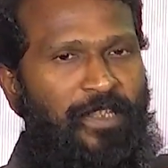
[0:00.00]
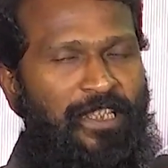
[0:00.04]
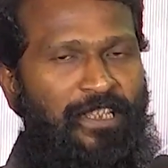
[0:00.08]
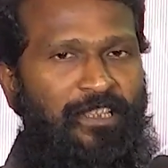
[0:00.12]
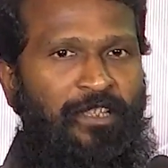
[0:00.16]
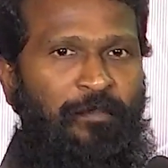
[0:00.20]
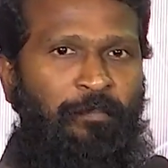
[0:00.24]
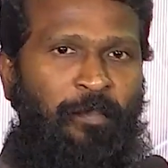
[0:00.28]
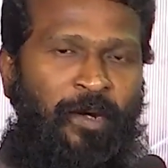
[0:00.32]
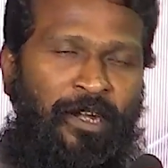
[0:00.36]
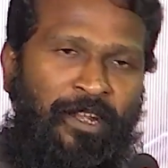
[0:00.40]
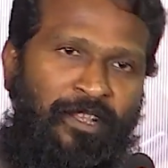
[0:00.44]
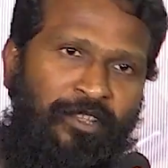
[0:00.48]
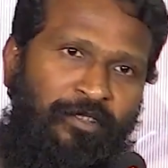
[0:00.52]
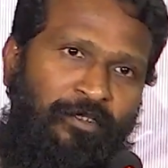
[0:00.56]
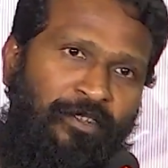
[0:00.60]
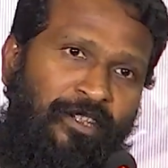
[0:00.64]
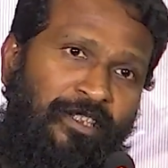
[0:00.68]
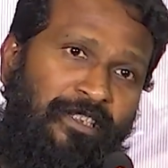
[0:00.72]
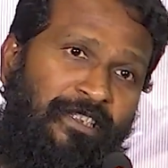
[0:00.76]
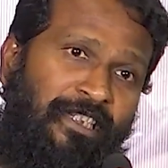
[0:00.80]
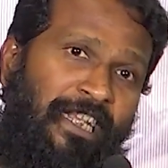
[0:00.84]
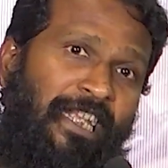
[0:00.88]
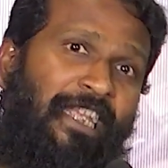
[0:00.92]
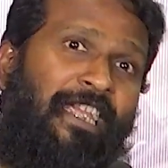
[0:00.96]
இந்த
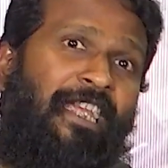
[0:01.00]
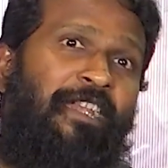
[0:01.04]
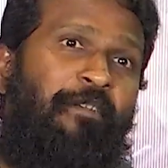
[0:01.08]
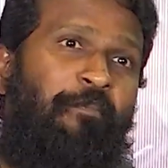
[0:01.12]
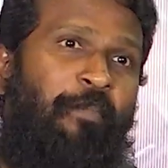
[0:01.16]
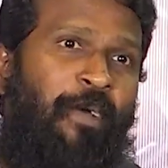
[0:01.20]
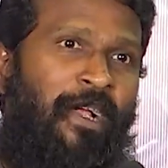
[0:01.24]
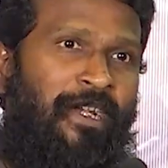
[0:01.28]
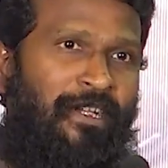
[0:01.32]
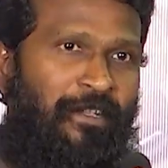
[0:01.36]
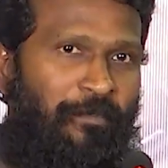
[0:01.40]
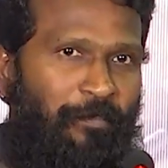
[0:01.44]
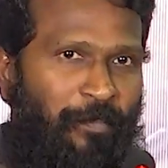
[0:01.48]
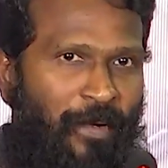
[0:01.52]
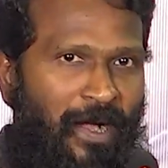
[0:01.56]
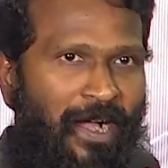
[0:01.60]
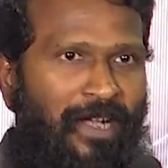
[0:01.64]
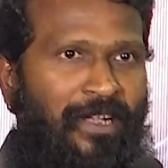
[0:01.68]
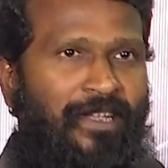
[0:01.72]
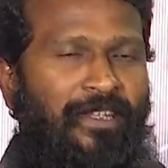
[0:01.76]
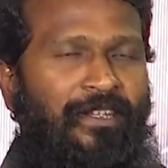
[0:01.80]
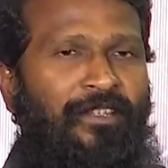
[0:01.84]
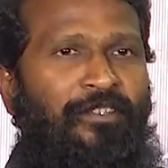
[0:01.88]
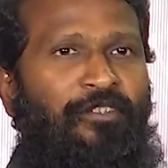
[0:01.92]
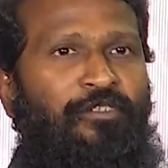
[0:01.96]
படத்தோட செகண்ட் பார்ட்டை
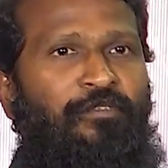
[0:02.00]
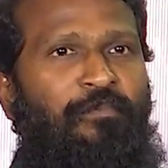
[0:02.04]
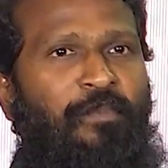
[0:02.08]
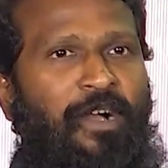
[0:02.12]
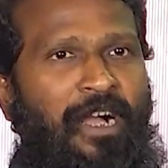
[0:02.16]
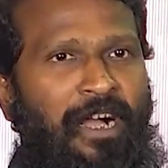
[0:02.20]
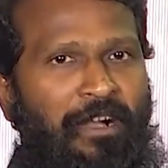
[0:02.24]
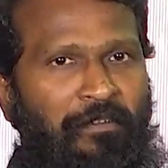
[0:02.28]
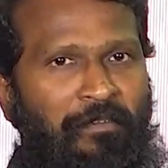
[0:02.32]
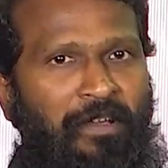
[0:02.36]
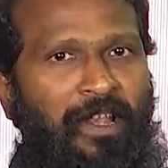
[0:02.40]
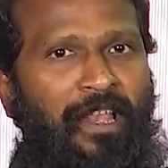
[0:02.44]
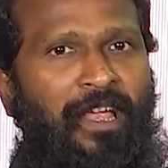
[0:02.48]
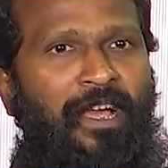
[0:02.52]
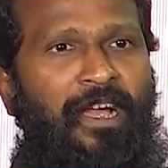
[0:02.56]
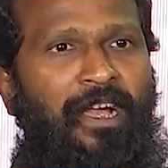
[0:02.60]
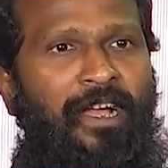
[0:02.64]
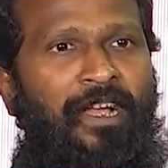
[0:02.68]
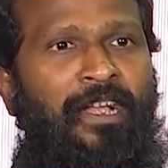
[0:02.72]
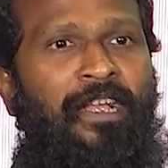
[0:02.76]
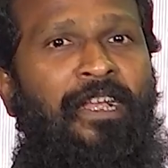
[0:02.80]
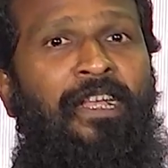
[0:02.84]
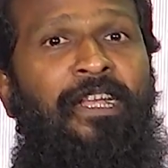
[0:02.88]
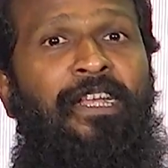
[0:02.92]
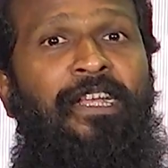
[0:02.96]
பார்க்குறதுக்கும்
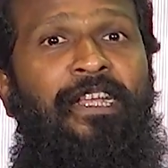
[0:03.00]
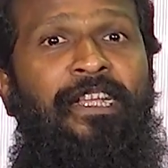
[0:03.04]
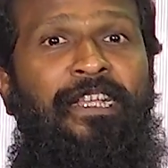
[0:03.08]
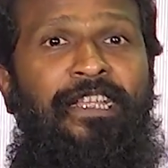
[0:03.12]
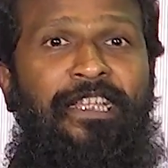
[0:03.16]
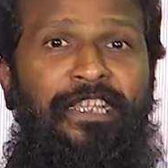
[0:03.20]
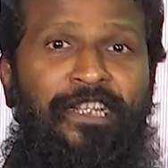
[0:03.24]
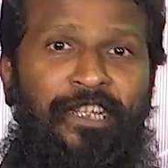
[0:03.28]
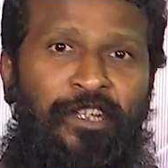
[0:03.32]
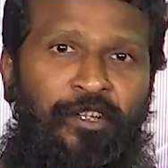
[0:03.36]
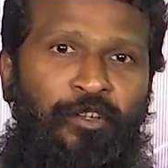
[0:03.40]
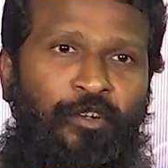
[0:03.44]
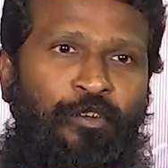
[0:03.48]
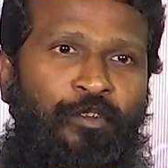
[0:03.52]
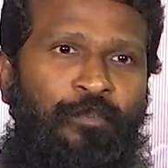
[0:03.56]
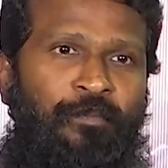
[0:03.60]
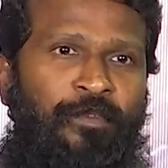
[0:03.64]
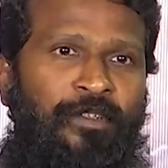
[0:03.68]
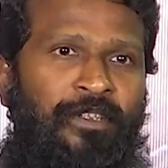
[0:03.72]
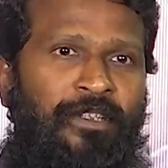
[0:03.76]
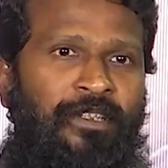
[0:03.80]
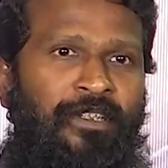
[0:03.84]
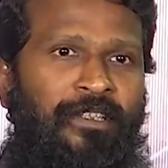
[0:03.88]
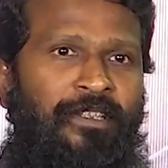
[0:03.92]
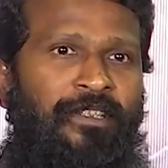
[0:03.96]
ஆவலாக
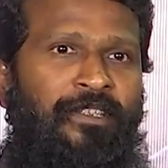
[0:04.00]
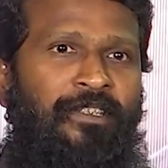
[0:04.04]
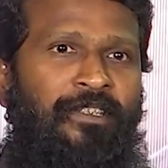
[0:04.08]
இருக்கிறோம்னு